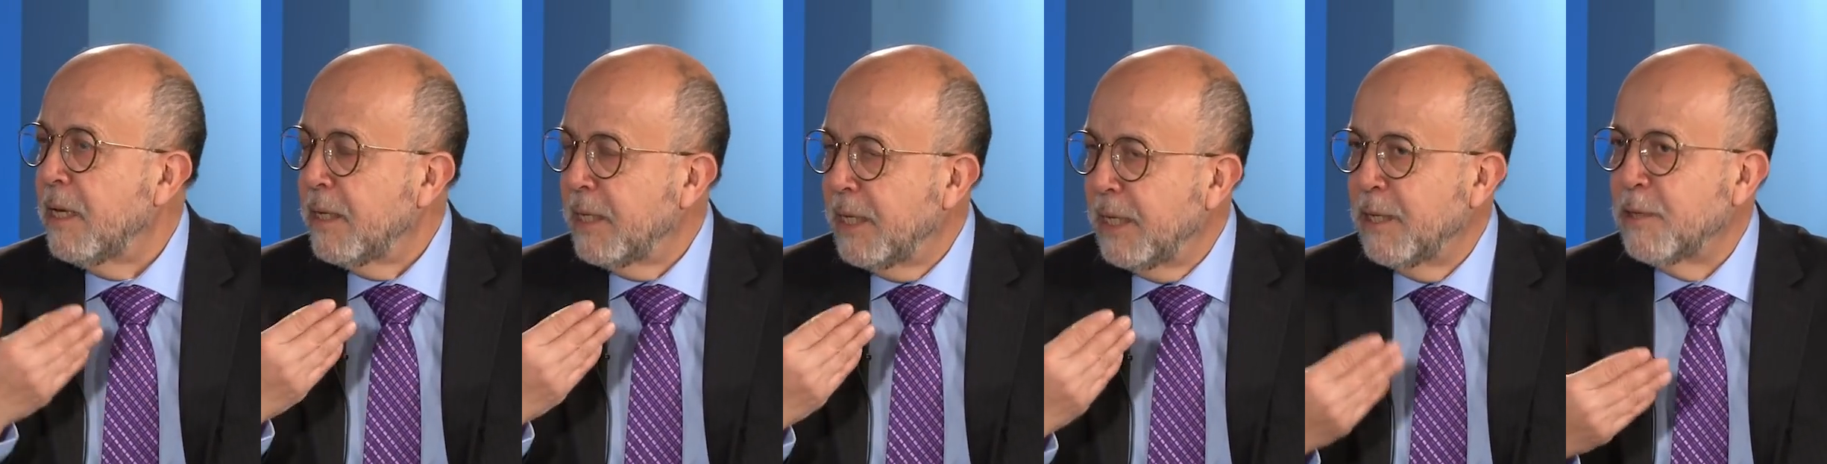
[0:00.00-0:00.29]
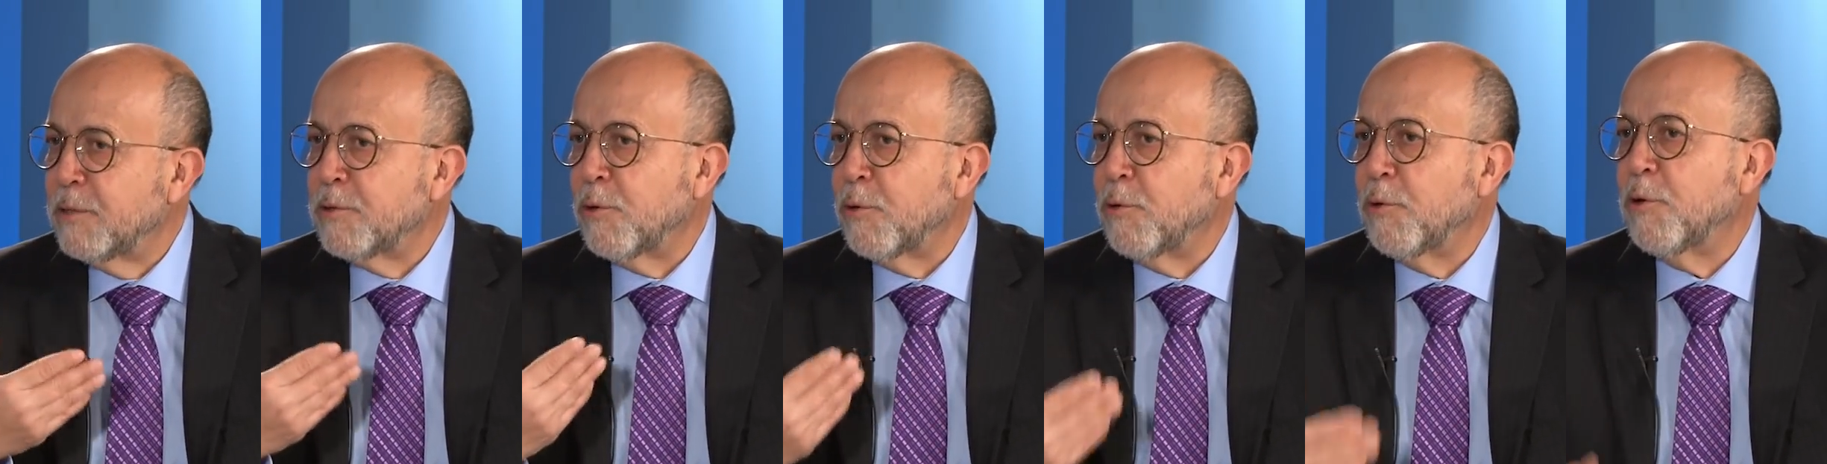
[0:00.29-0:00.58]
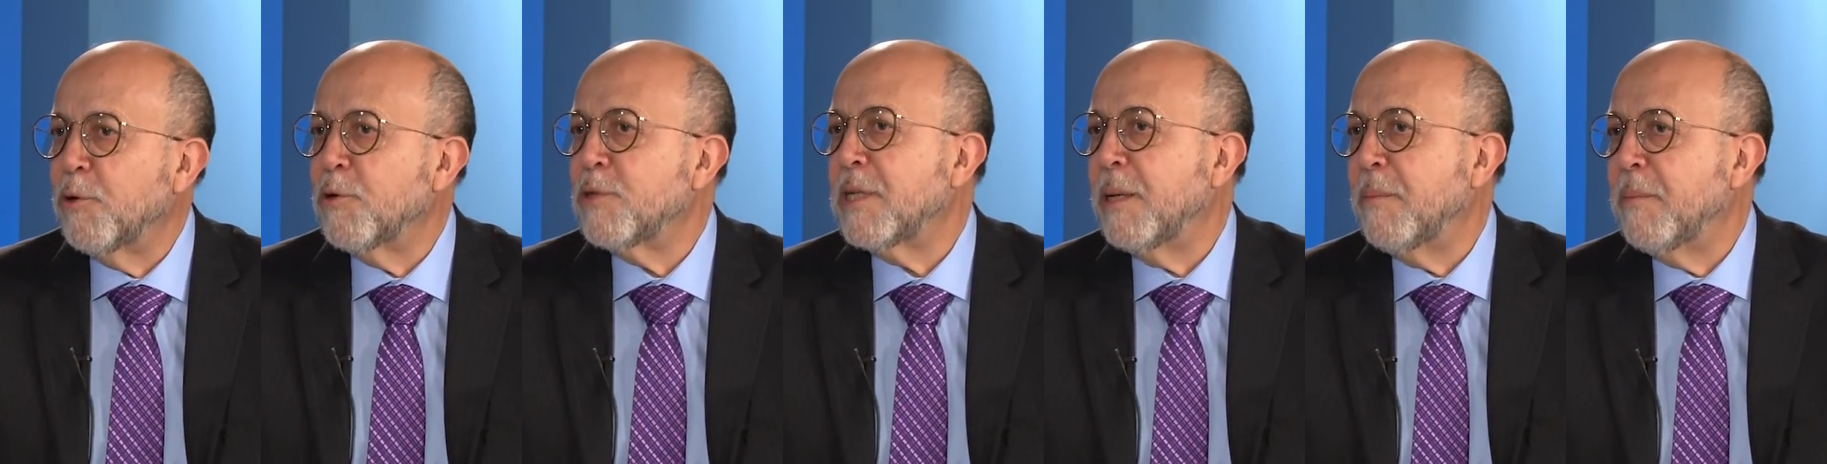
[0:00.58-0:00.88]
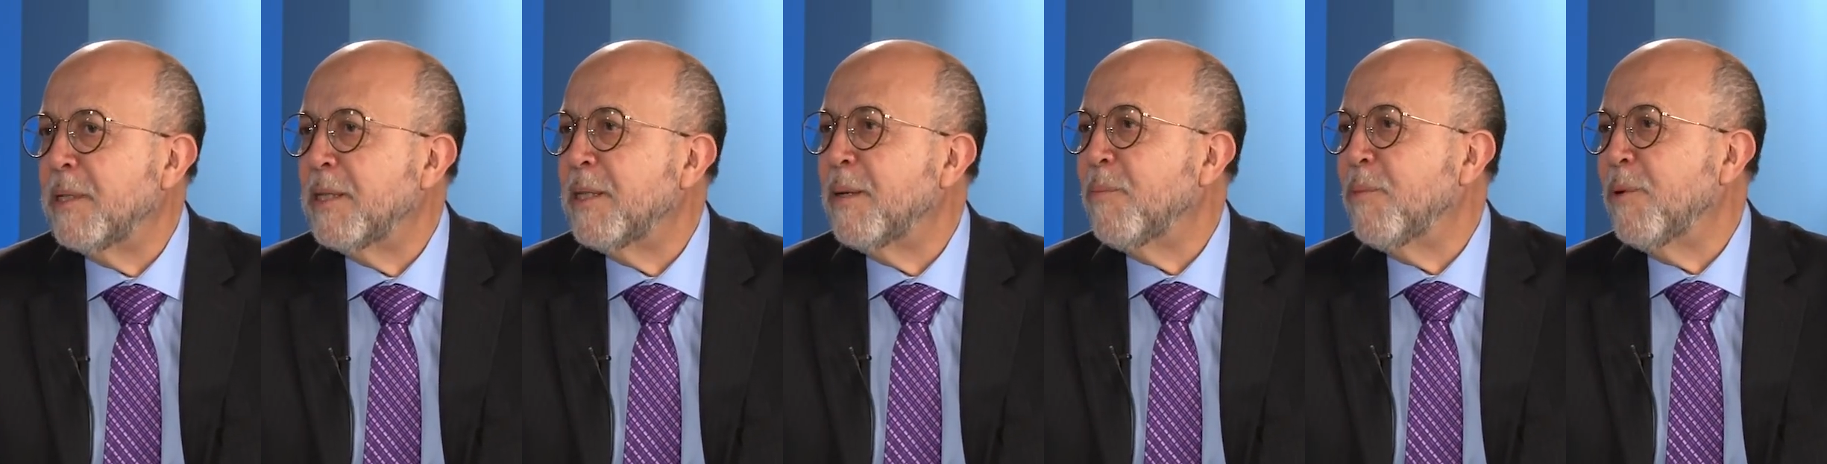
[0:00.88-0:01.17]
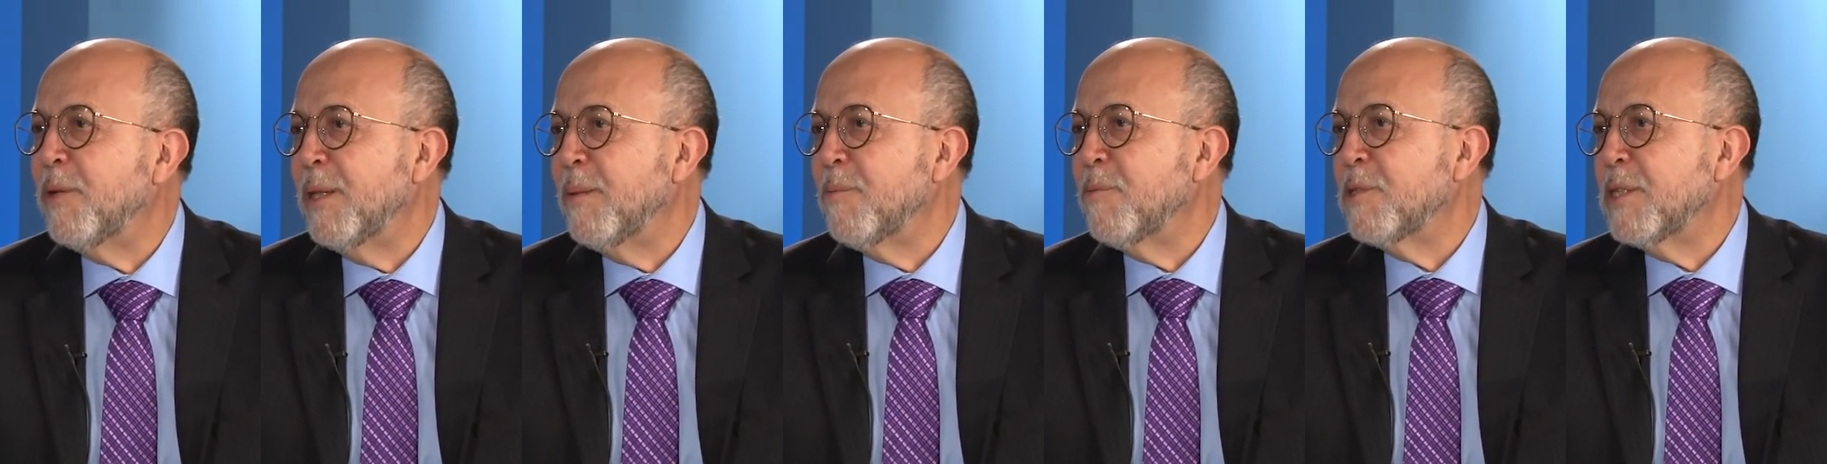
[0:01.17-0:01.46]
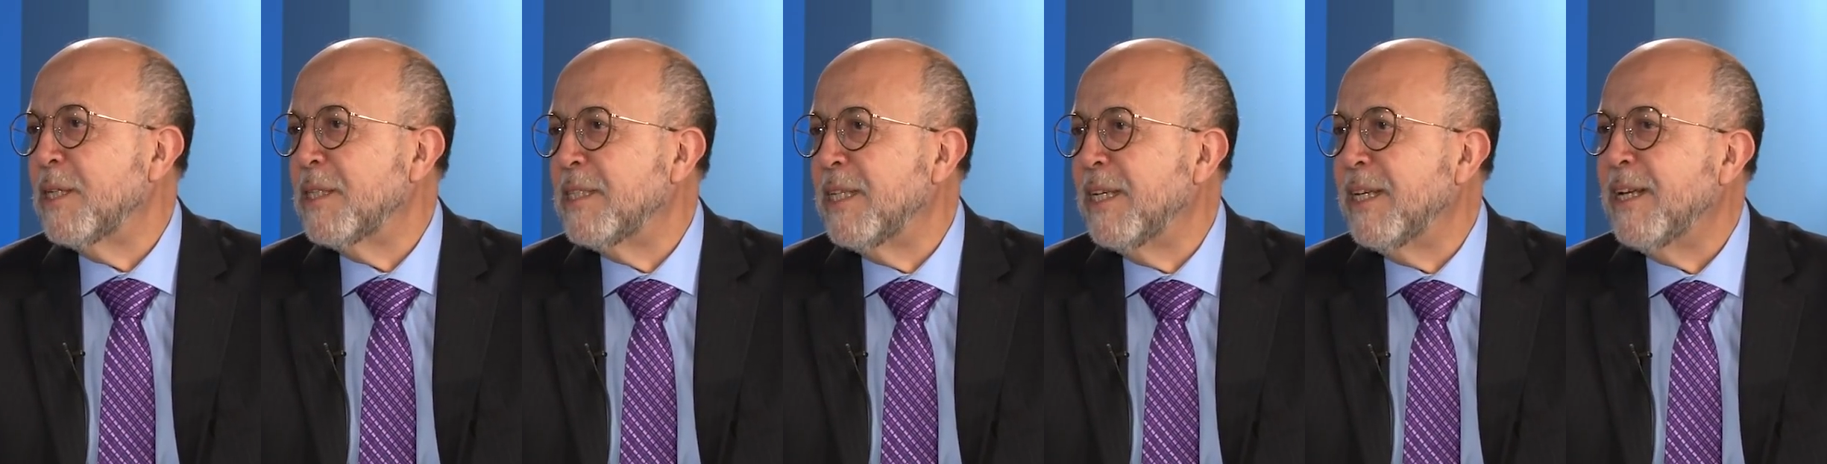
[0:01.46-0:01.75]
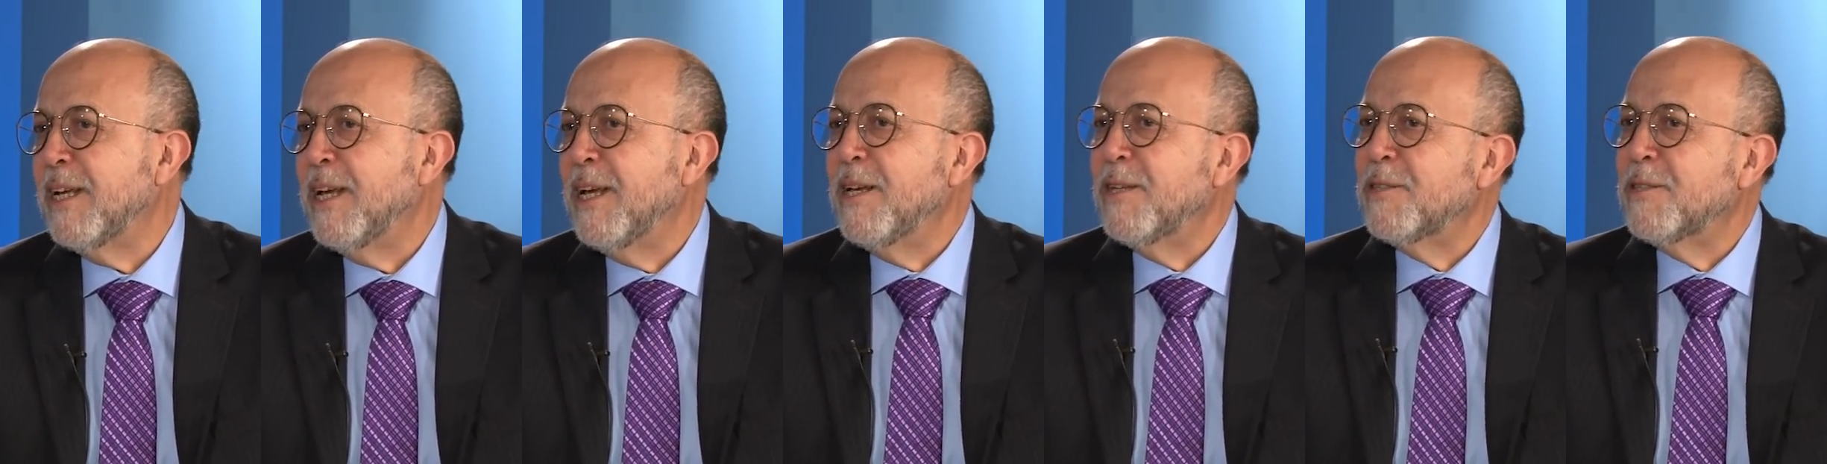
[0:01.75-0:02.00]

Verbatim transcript: quienes orgullosamente podemos decir